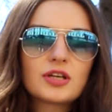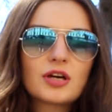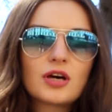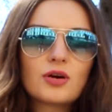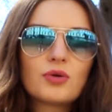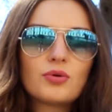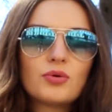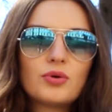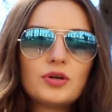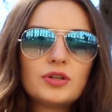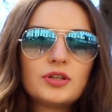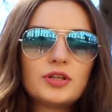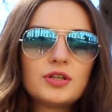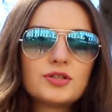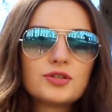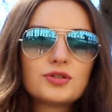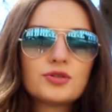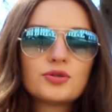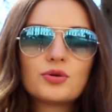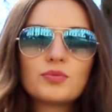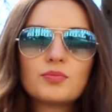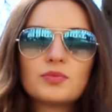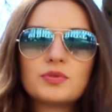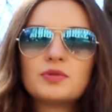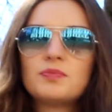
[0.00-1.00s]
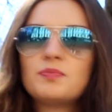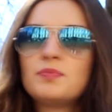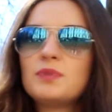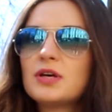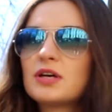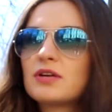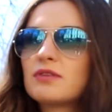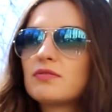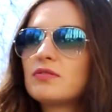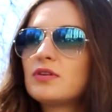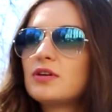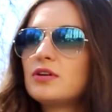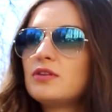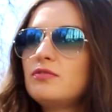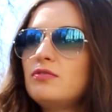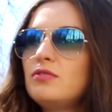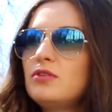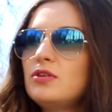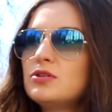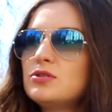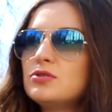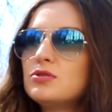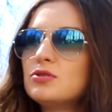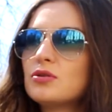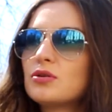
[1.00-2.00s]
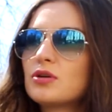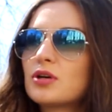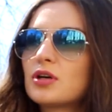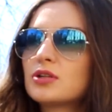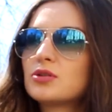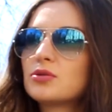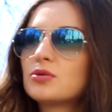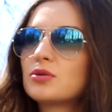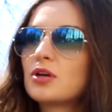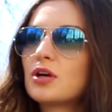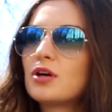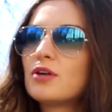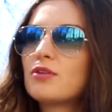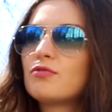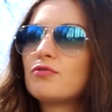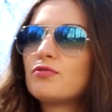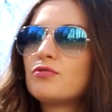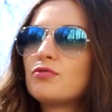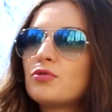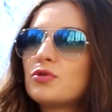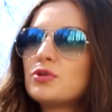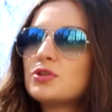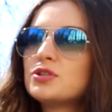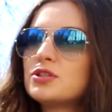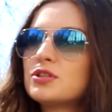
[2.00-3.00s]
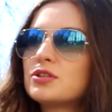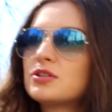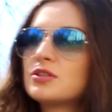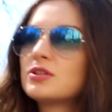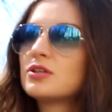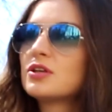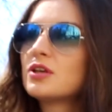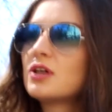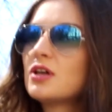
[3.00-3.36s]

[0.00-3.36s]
какое должно быть первое видео, которое вводит